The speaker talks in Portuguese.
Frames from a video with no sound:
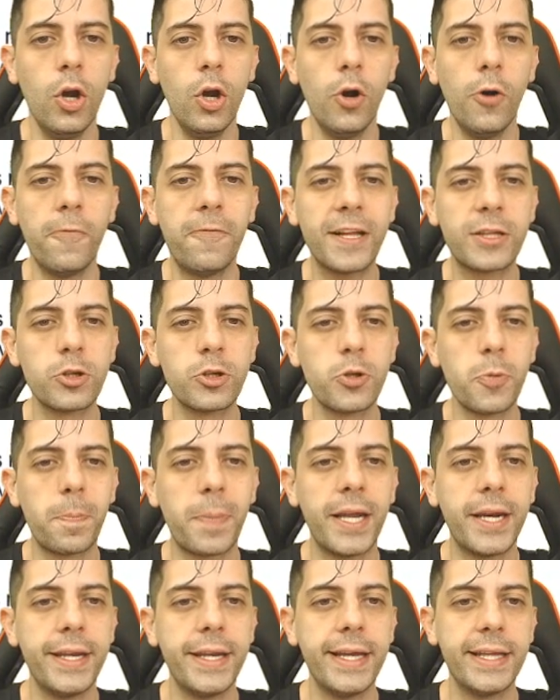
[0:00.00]
O fato de o
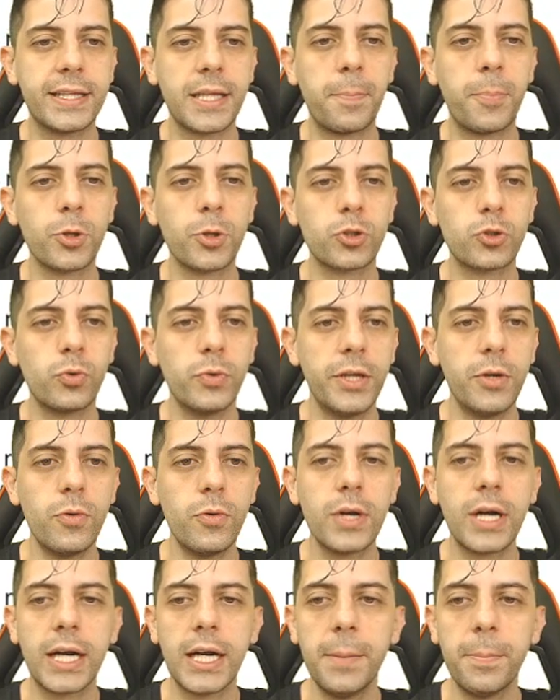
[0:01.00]
planeta possuir
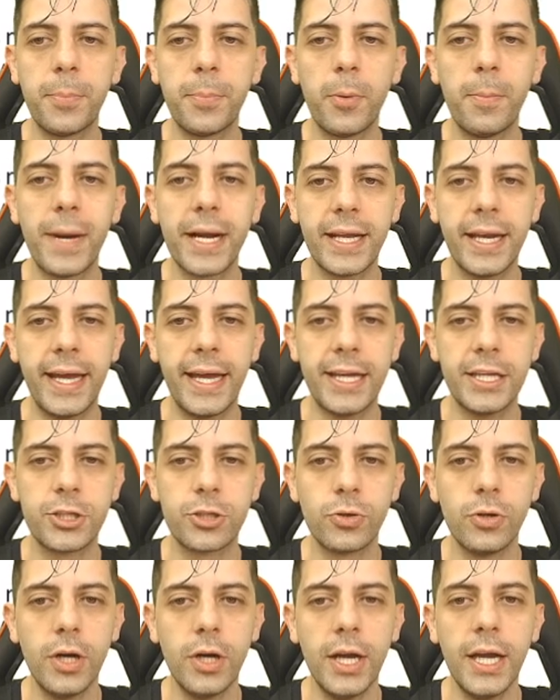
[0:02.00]
um campo
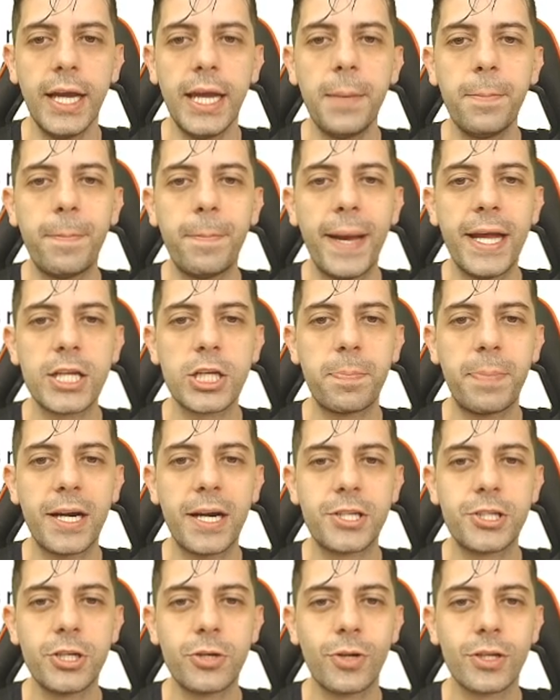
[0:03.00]
magnético impede que
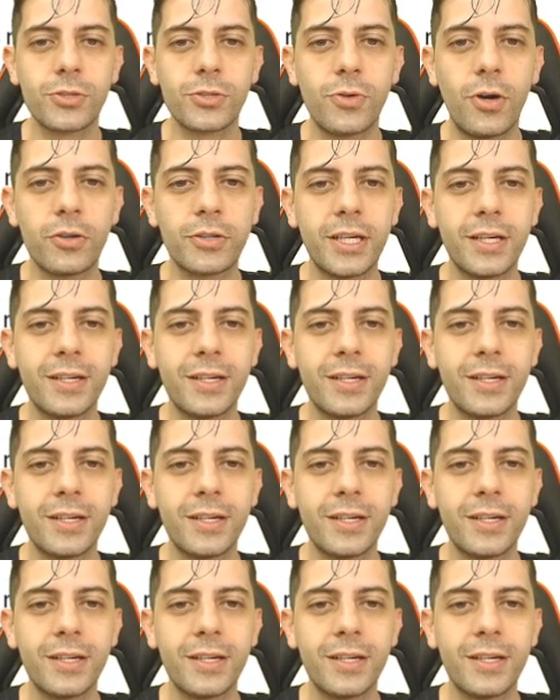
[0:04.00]
partículas com alta